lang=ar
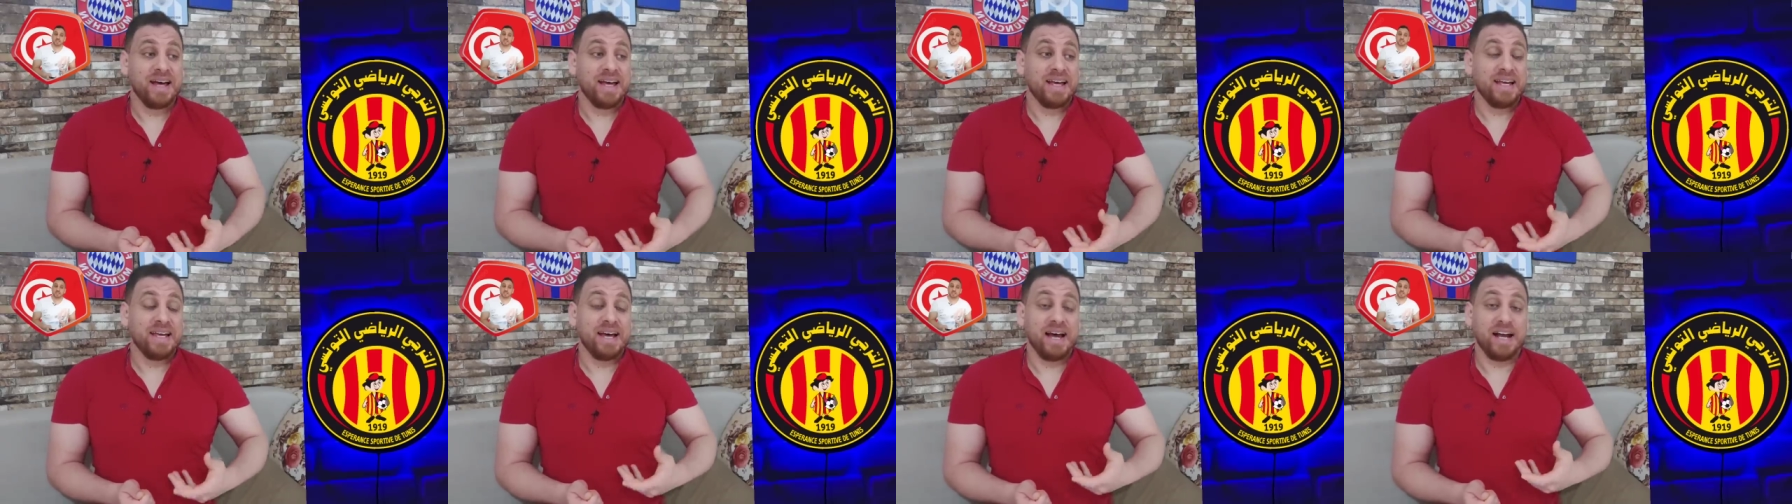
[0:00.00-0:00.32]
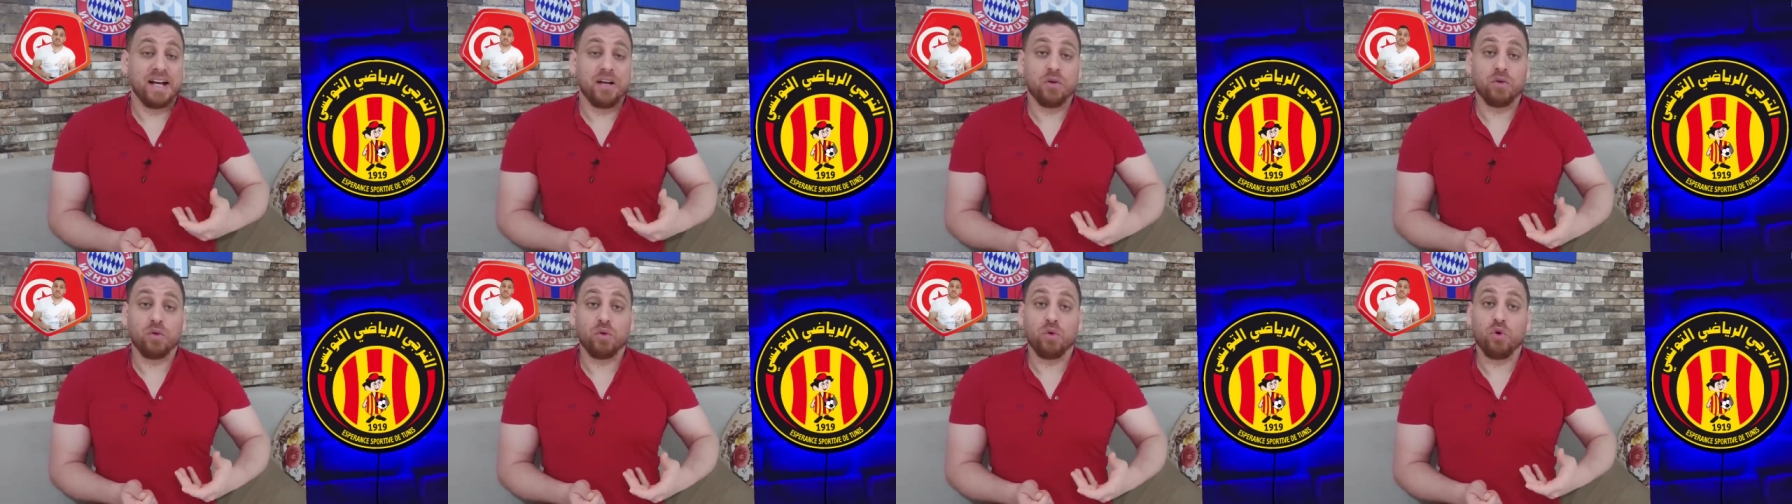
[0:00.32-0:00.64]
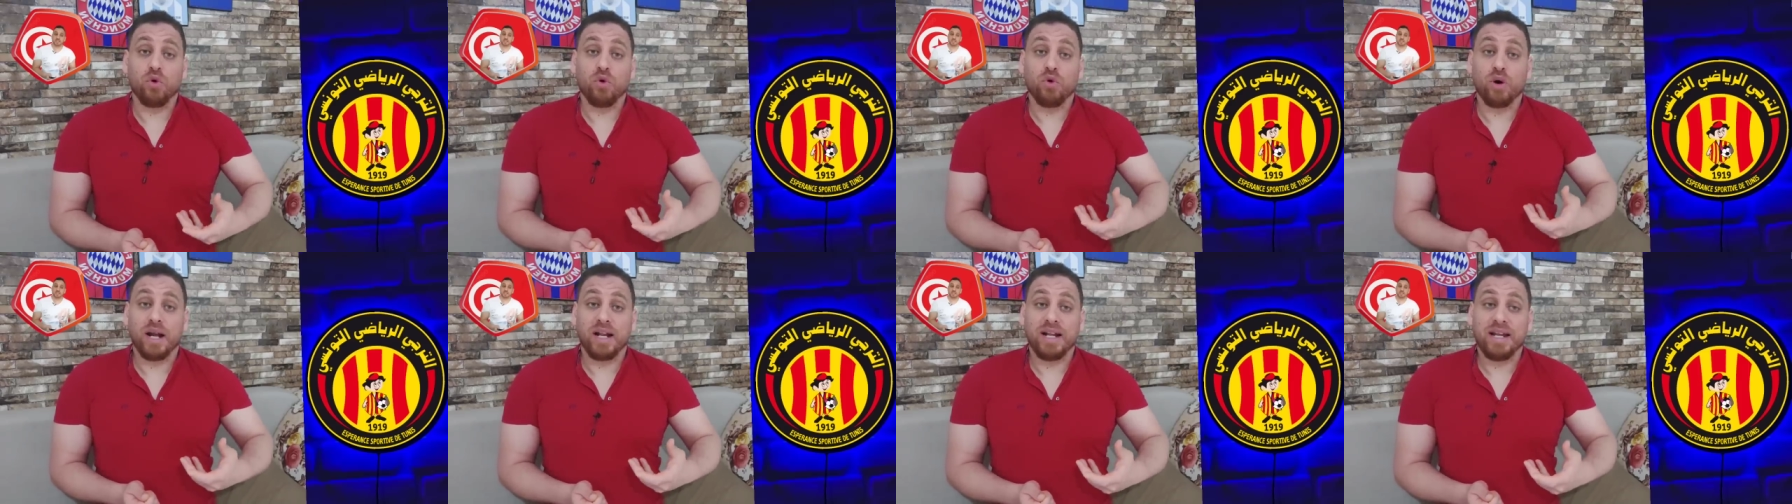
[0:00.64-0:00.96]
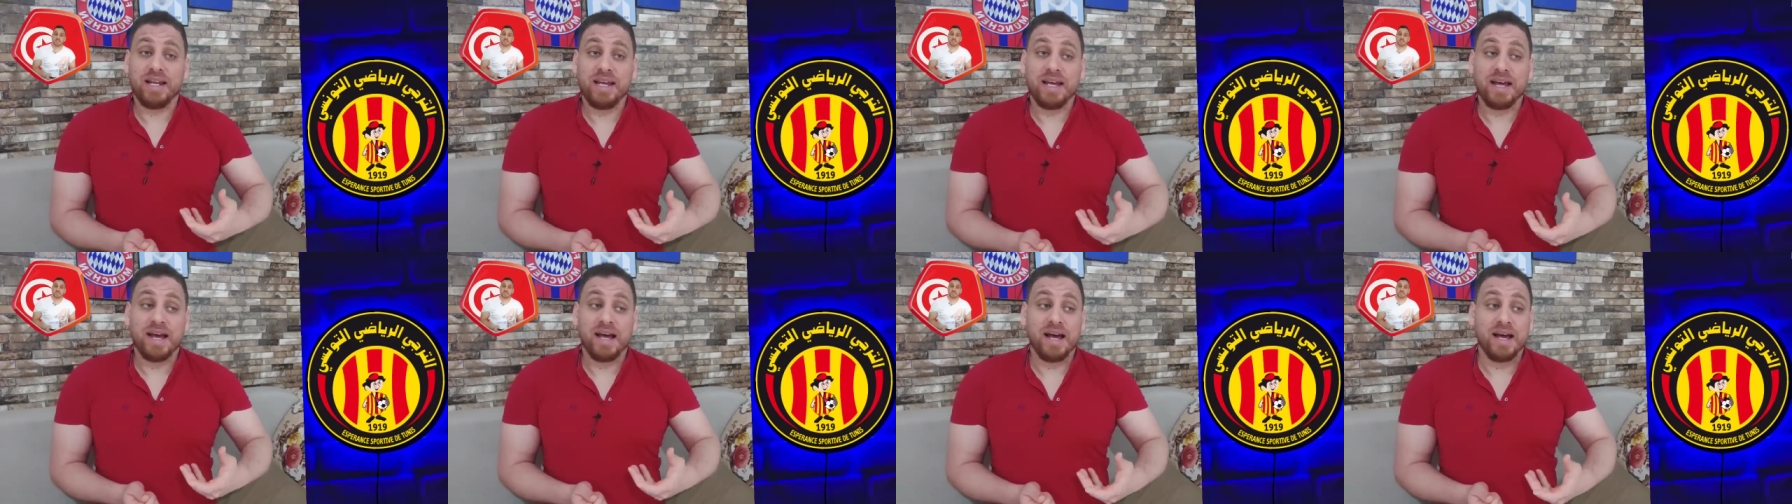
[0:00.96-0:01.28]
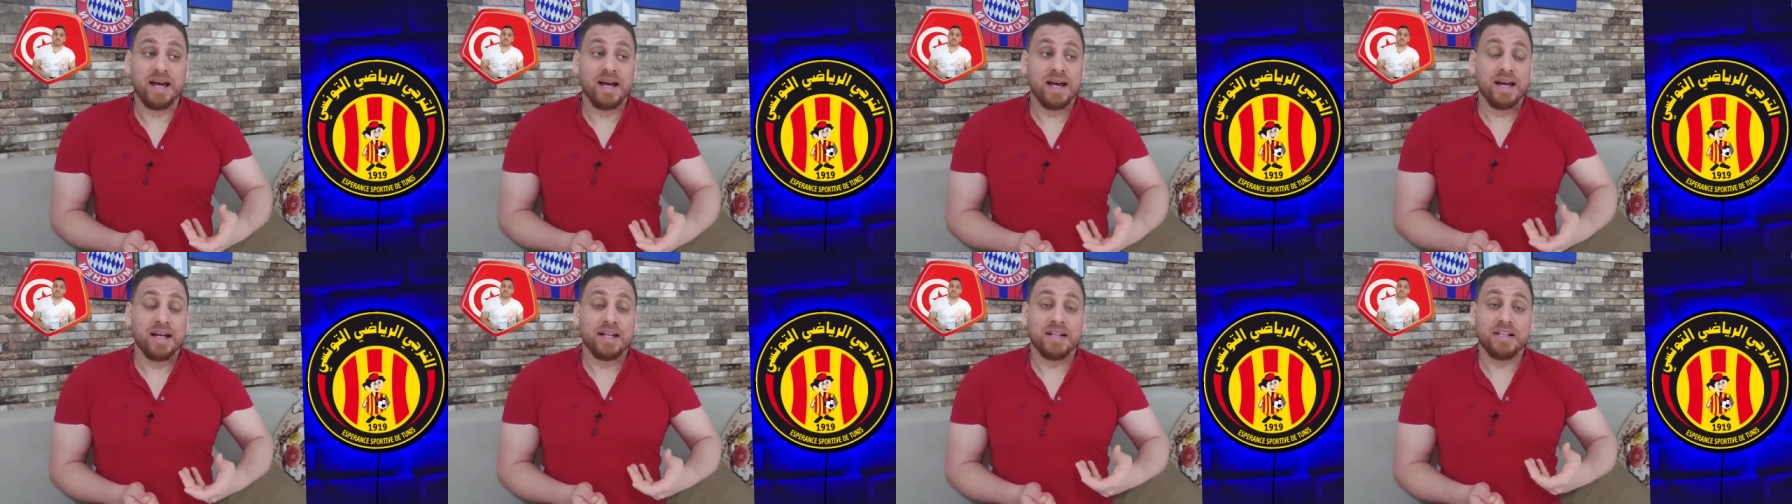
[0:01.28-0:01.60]
يعني نقولوا
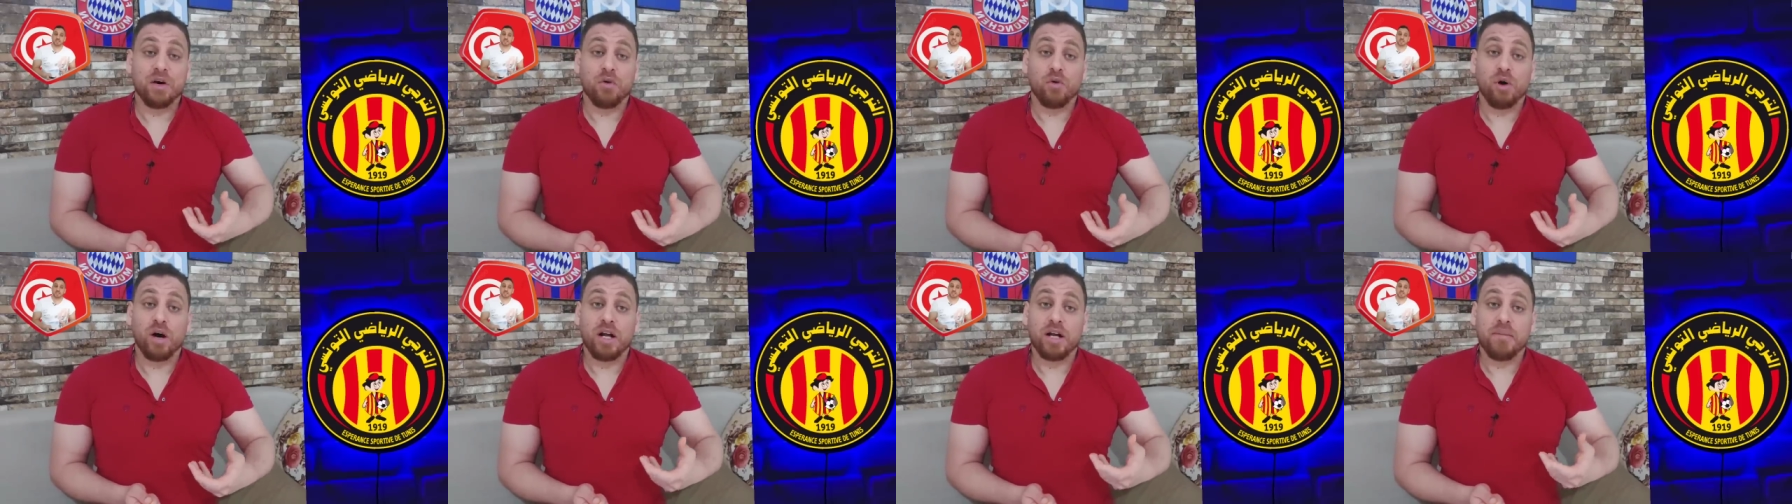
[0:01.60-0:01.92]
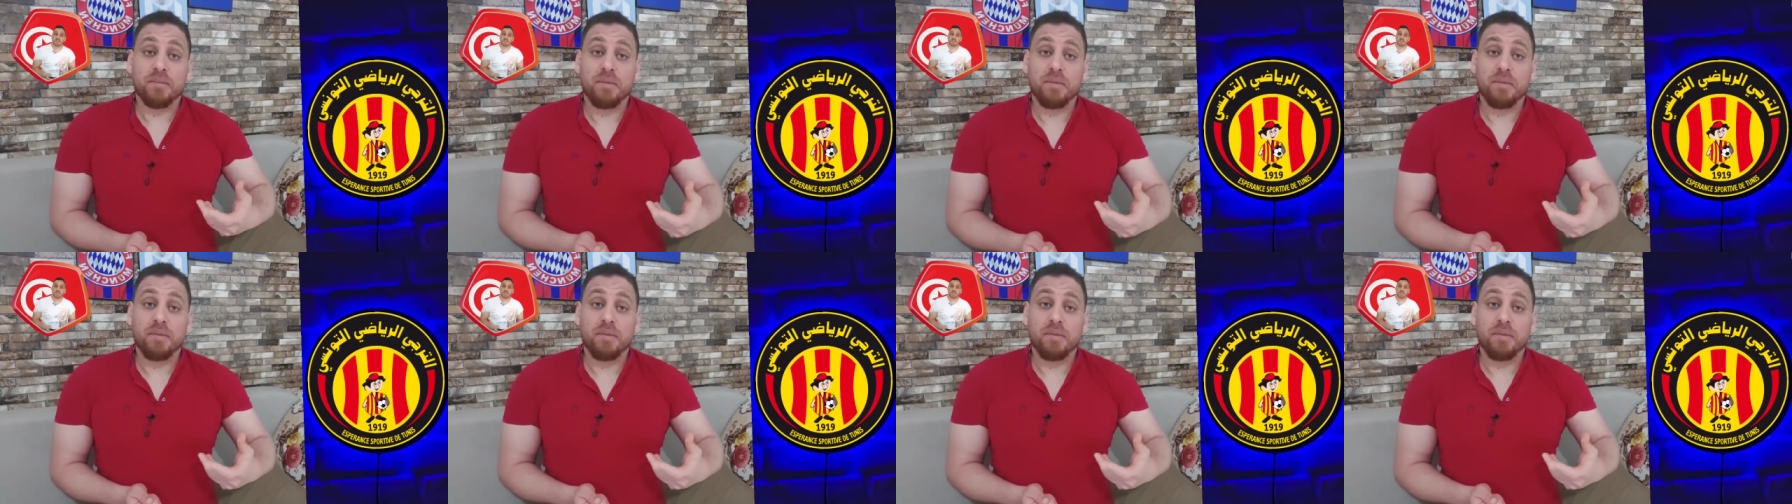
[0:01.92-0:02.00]
عليها نوعا